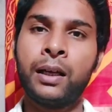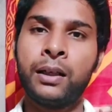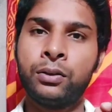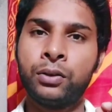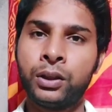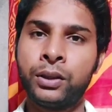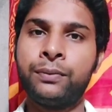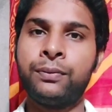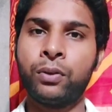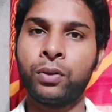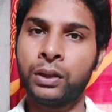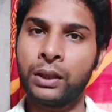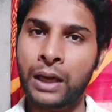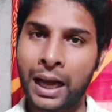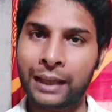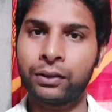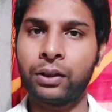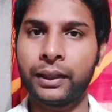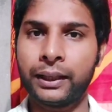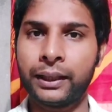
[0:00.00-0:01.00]
যদি ফোন না
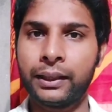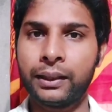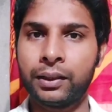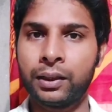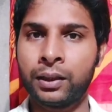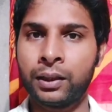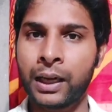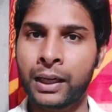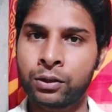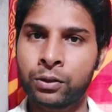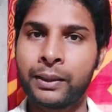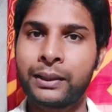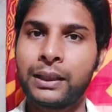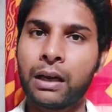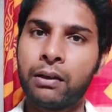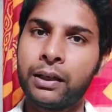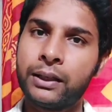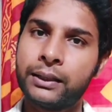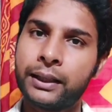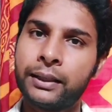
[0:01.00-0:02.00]
ধরে কাস্টমার
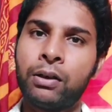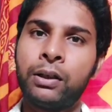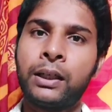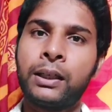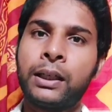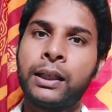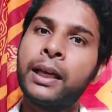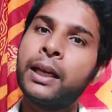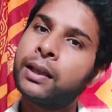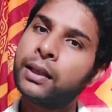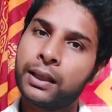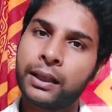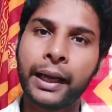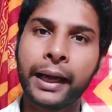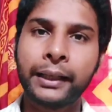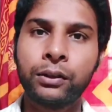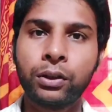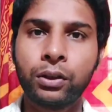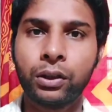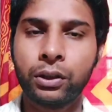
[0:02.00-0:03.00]
তাহলে সেই অর্ডারটাকে
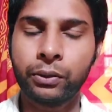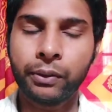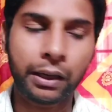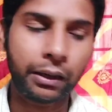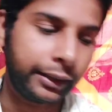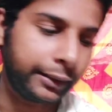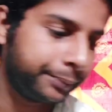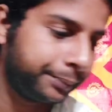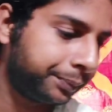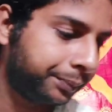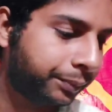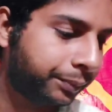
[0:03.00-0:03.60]
ক্যান্সেল করে দেওয়া হয়